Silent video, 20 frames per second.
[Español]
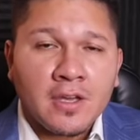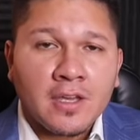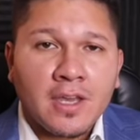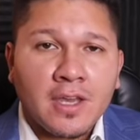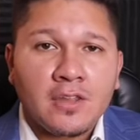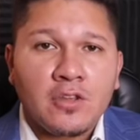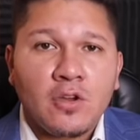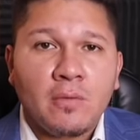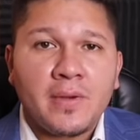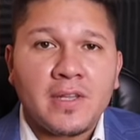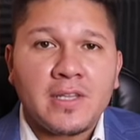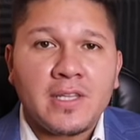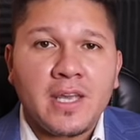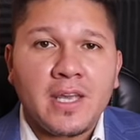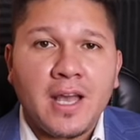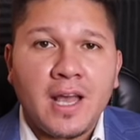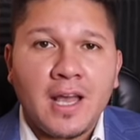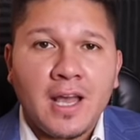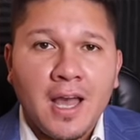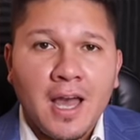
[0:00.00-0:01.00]
Que Dios
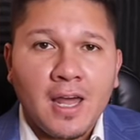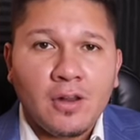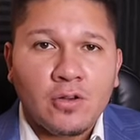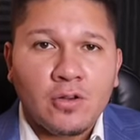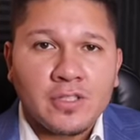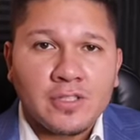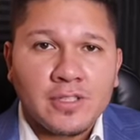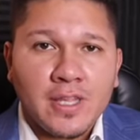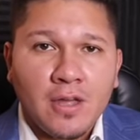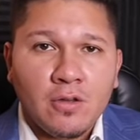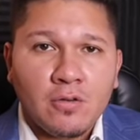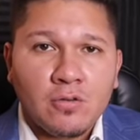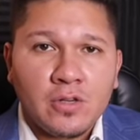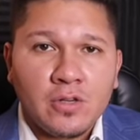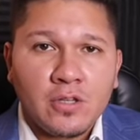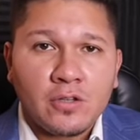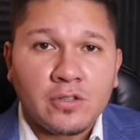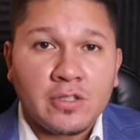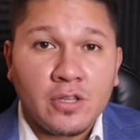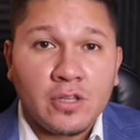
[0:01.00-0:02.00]
bendiga a los Estados
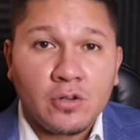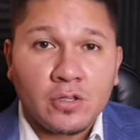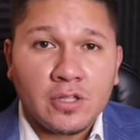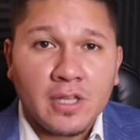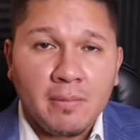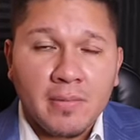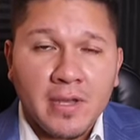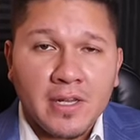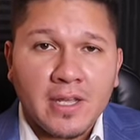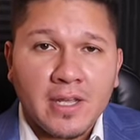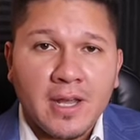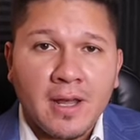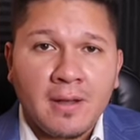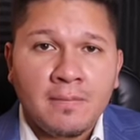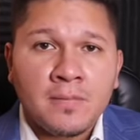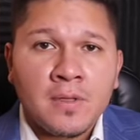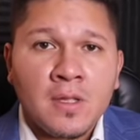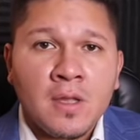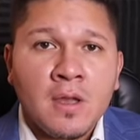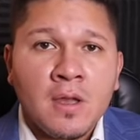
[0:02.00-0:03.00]
Unidos de Norteamérica